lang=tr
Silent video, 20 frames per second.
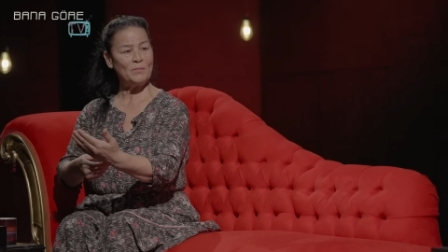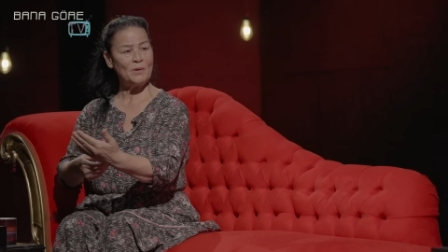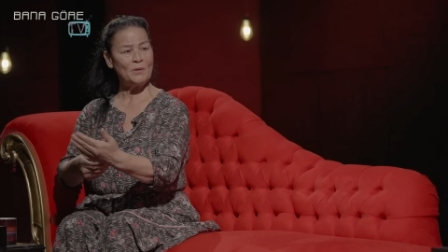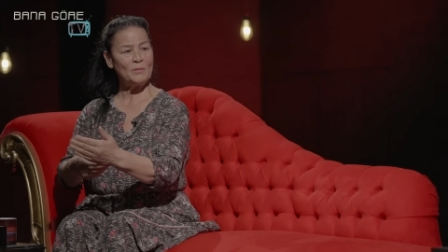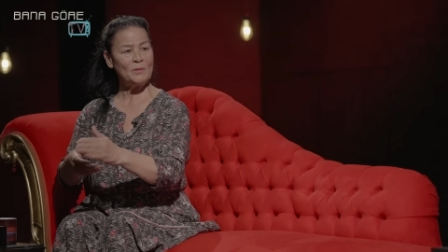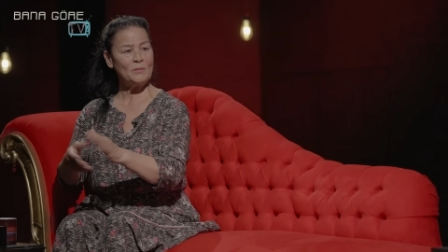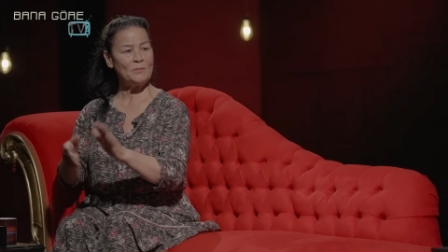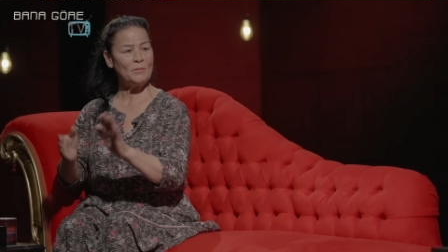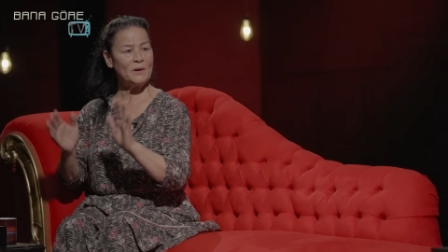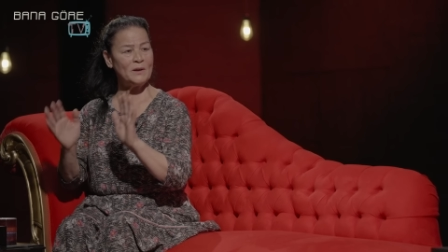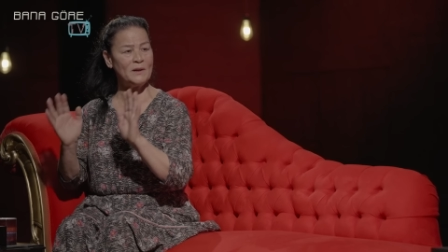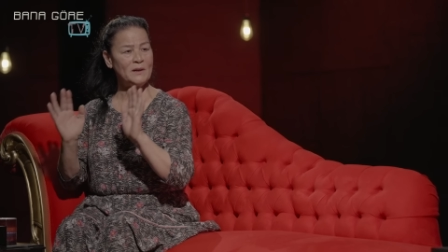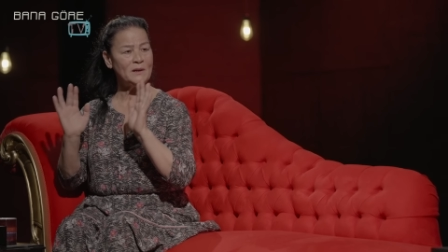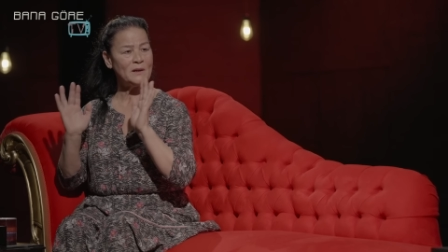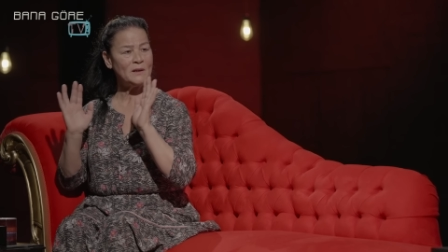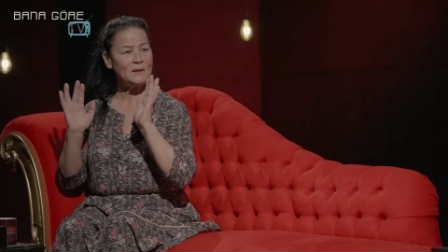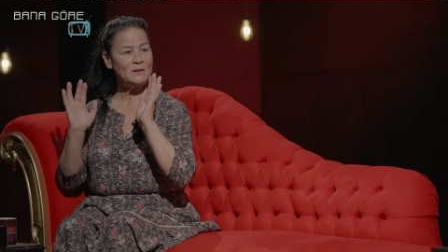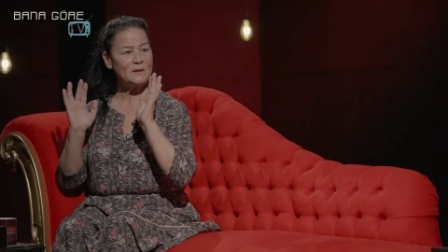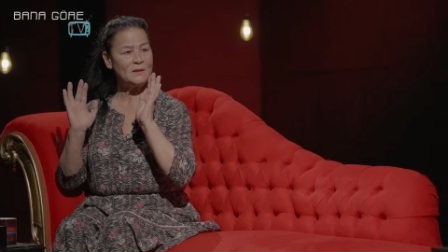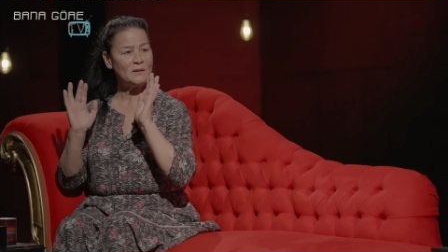Babam
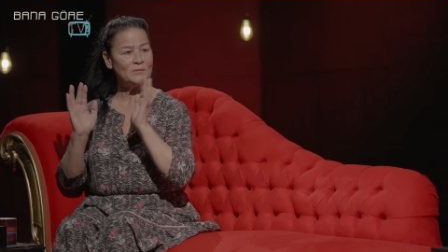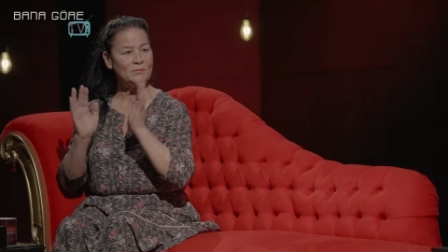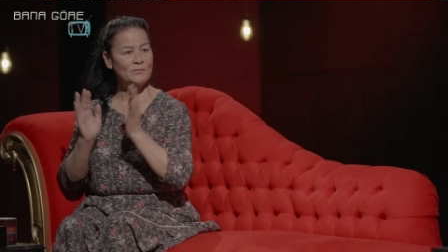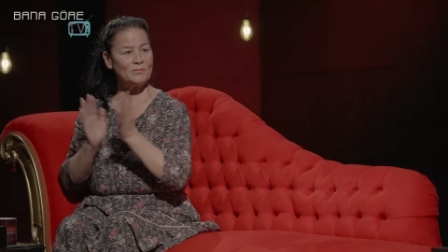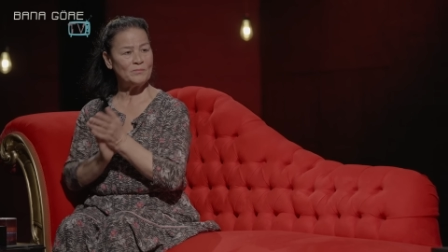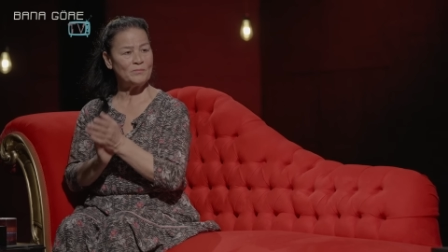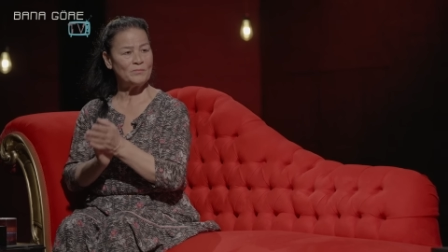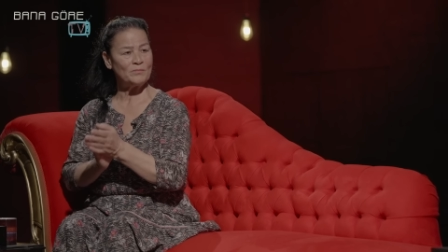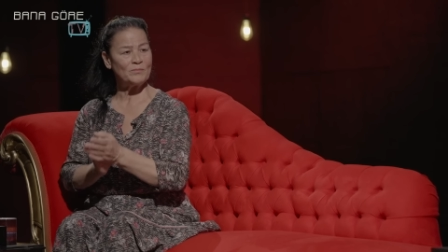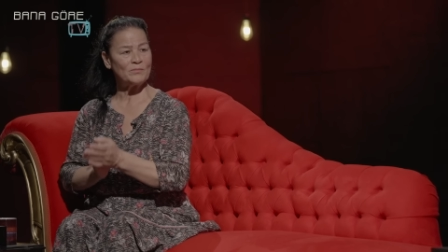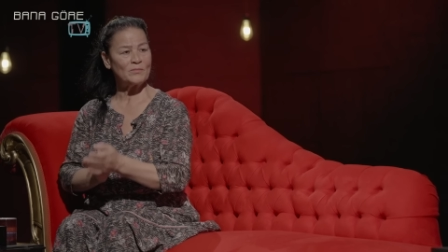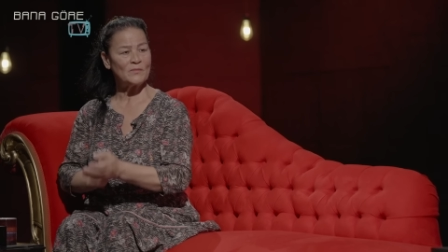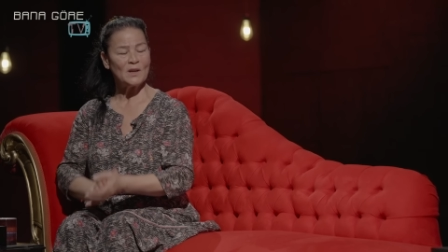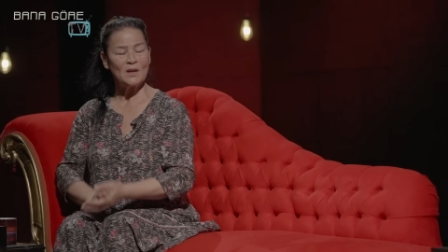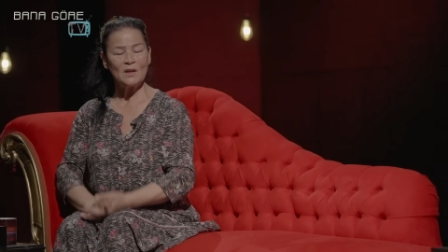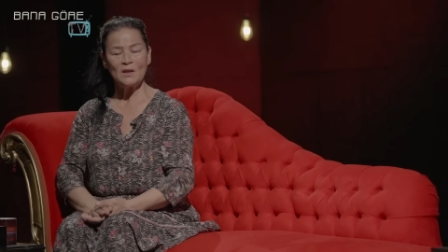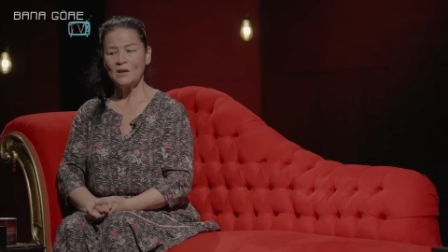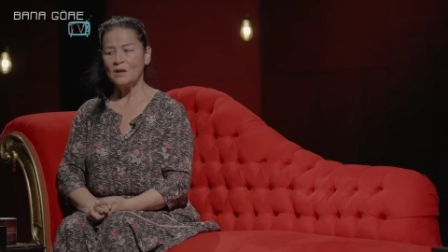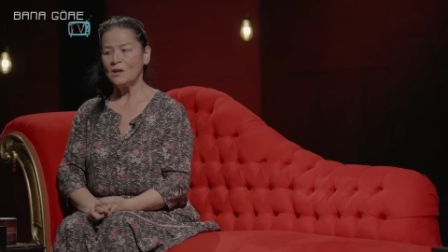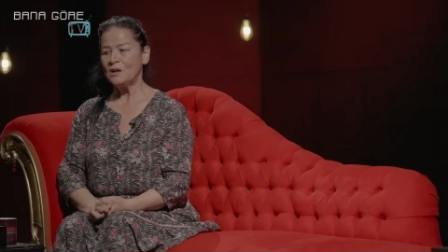parayı aldı.
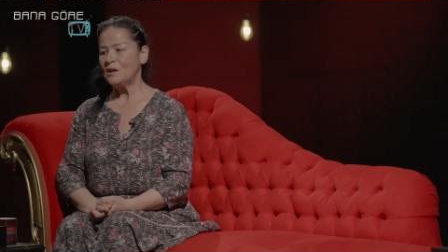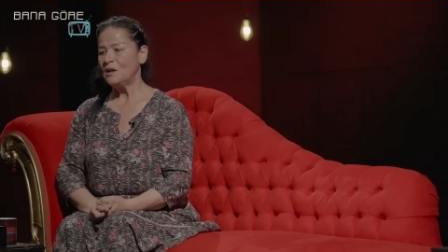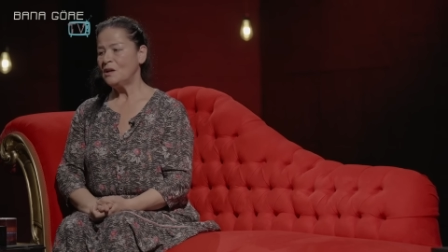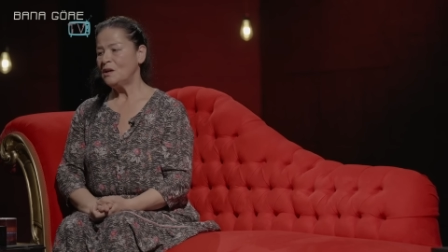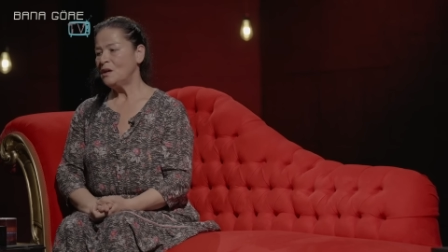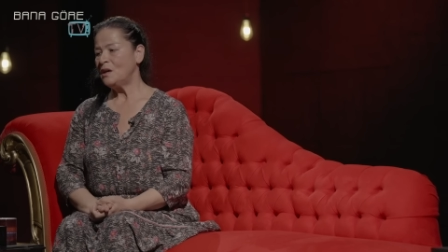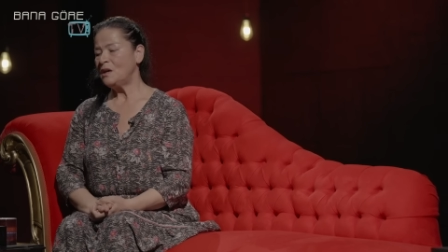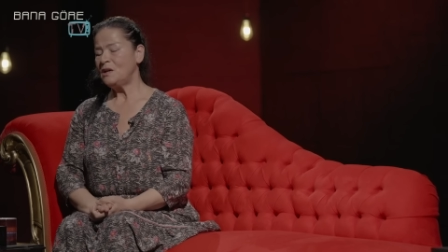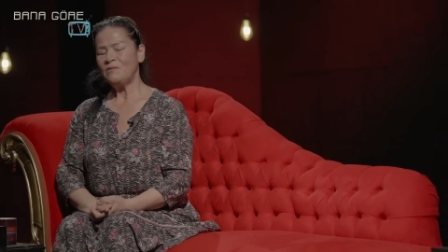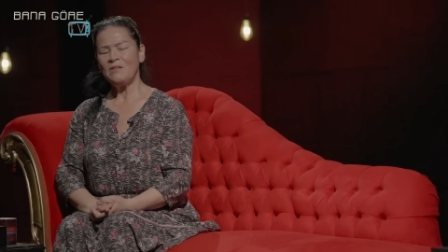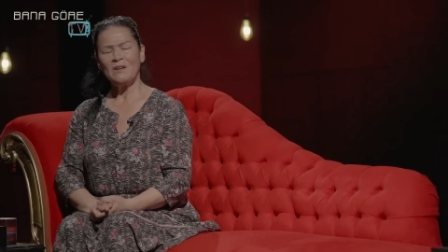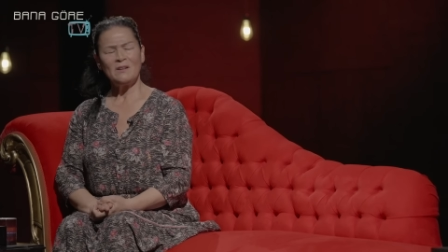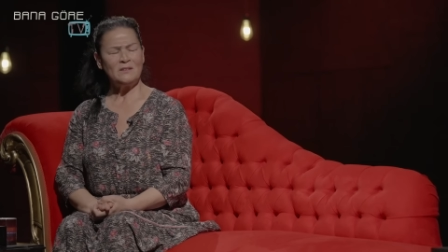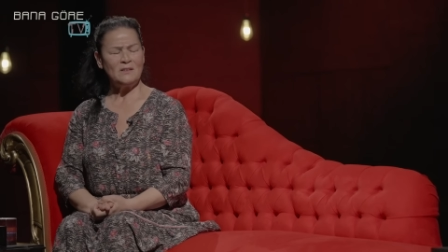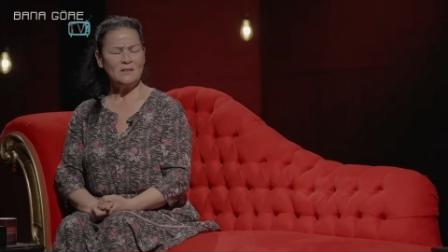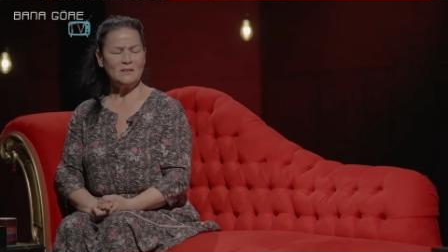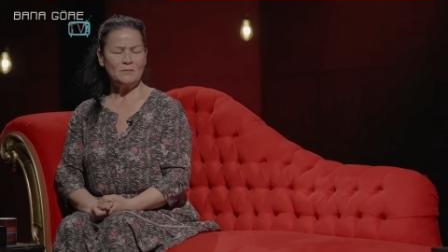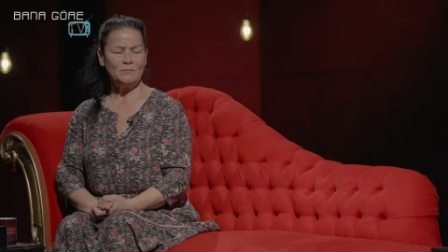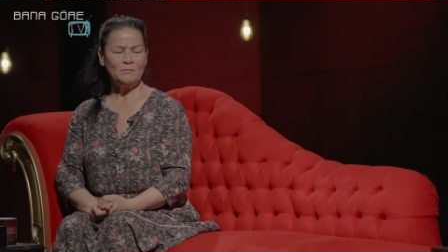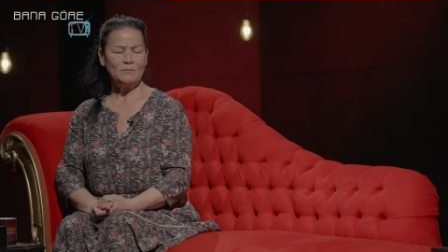
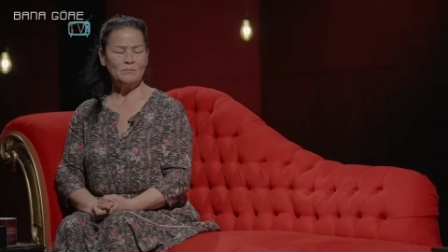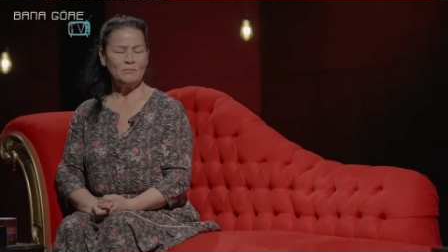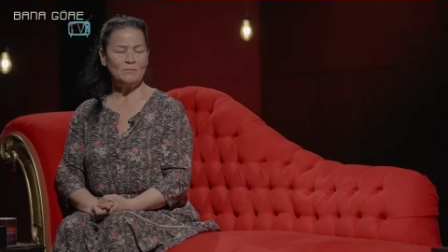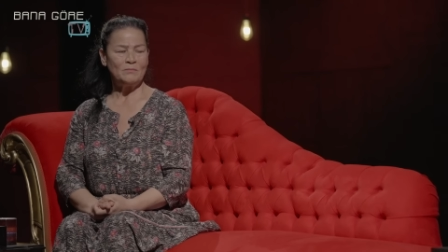Eyvah dedim.